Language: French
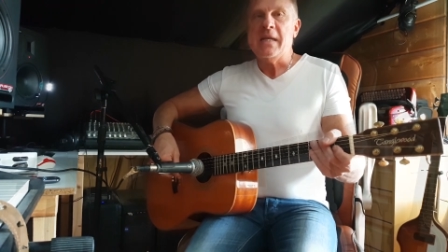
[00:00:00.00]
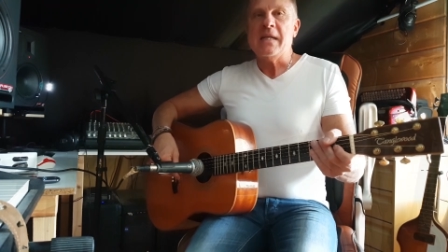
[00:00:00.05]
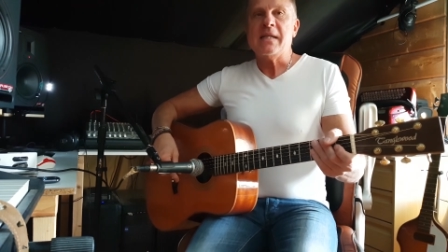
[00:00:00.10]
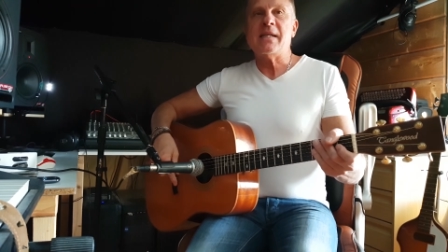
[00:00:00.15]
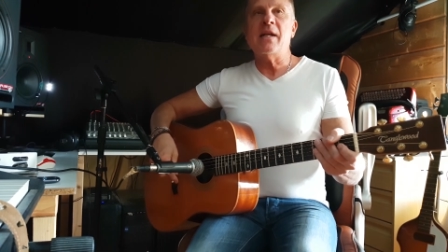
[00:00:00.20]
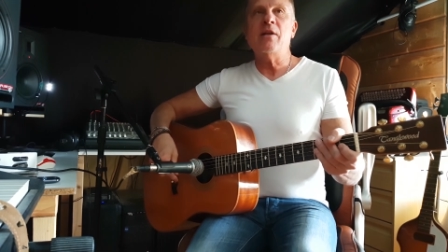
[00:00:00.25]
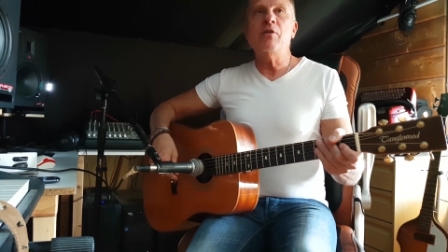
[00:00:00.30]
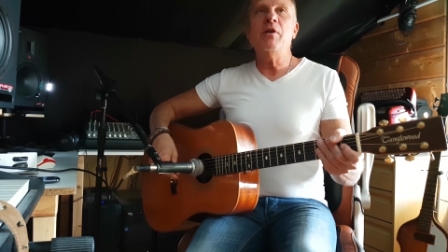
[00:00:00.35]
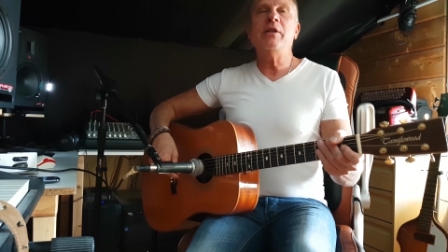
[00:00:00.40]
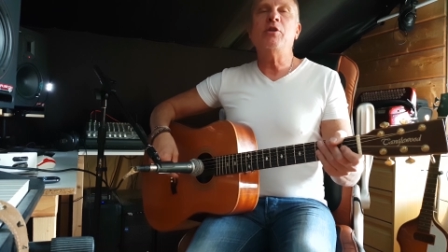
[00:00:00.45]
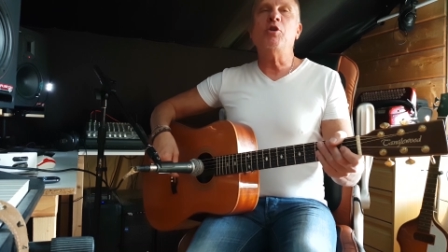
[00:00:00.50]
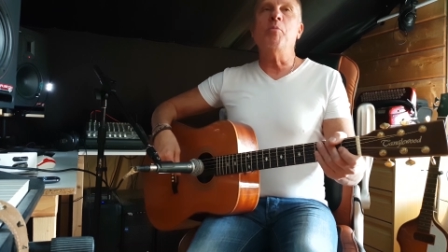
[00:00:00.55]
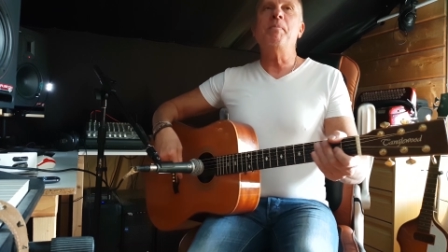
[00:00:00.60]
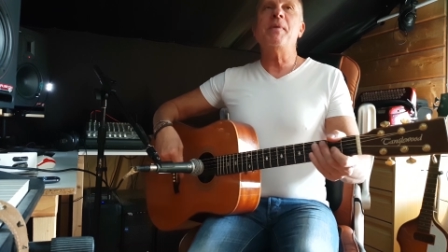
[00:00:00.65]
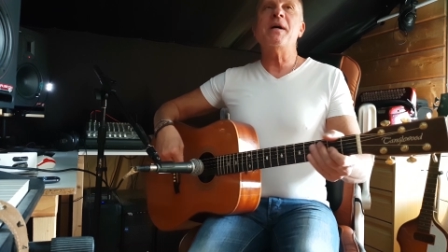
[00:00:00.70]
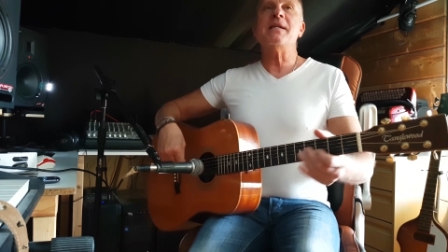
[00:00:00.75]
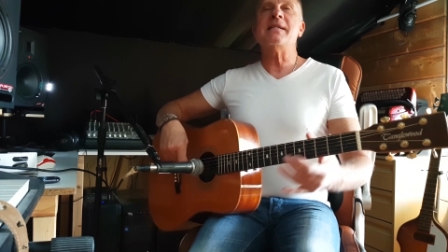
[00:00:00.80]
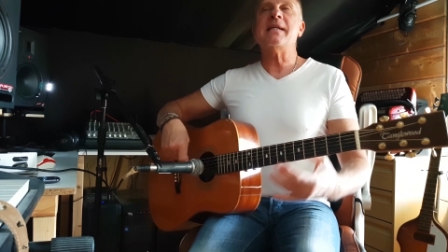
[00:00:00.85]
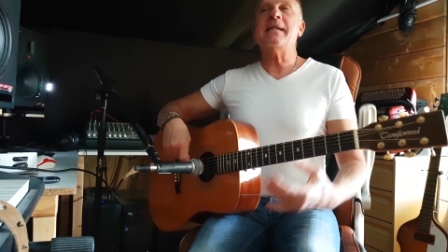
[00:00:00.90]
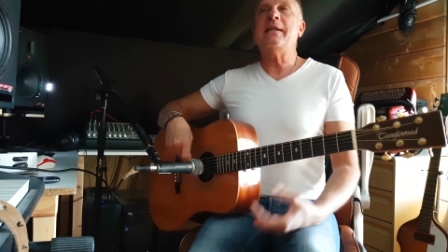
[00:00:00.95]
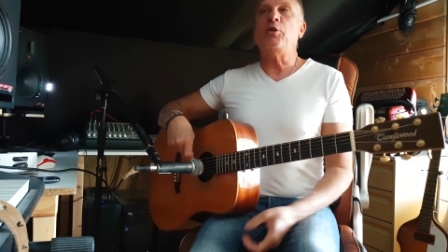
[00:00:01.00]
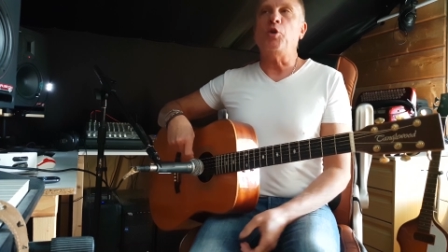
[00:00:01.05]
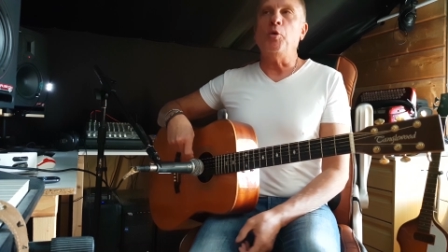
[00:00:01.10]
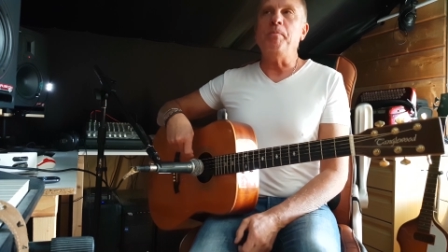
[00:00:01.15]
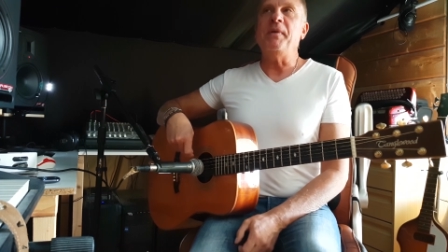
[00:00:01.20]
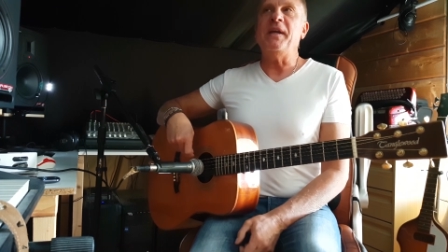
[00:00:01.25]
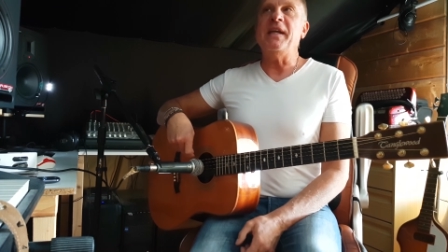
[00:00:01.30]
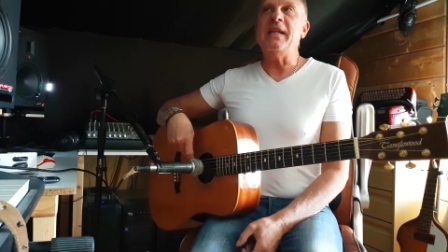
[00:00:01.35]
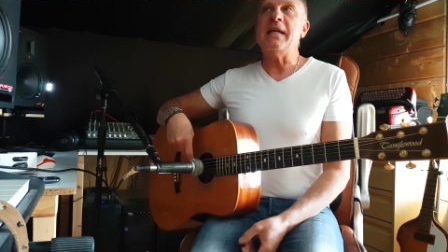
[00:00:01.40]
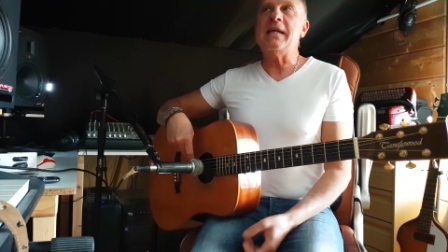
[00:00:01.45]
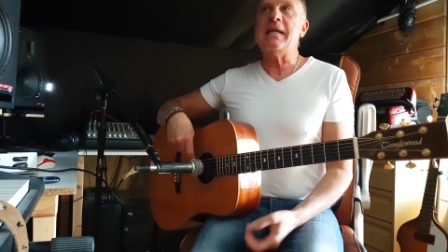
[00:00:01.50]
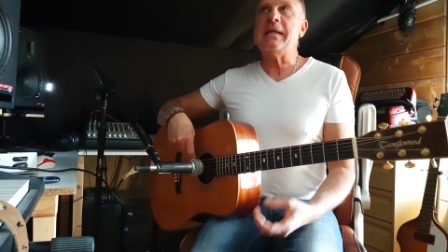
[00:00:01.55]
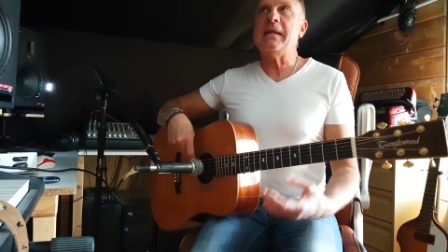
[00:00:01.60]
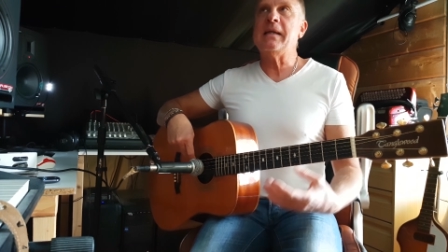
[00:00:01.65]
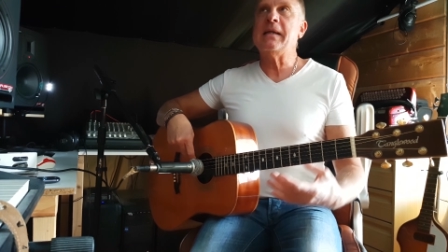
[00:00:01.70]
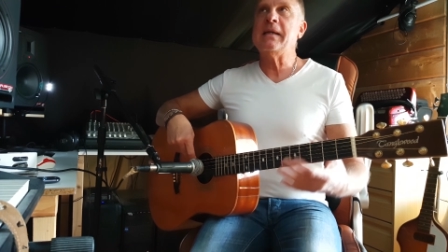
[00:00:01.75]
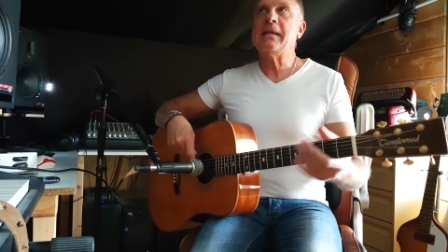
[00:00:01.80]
Salut les topins et les topines.